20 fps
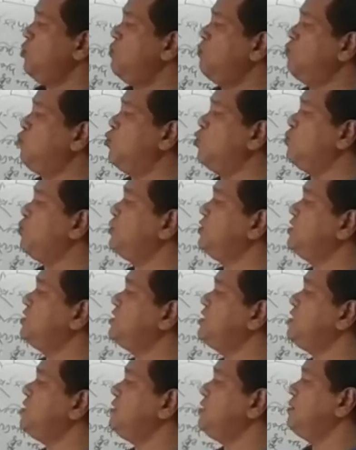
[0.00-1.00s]

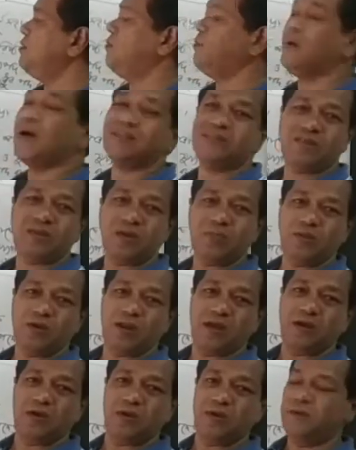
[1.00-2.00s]
বহুপদীটির মাত্রা
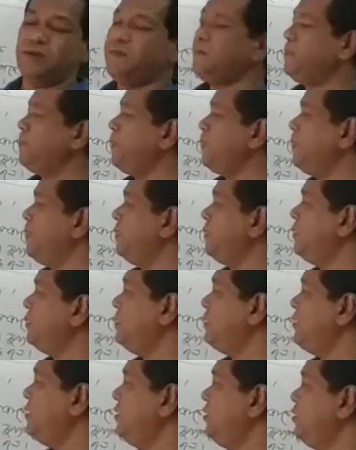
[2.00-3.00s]
বলা হয়
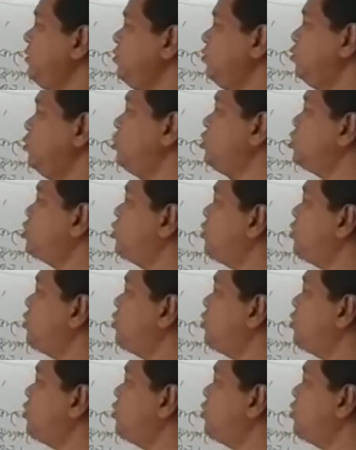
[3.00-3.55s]
গরিষ্ঠ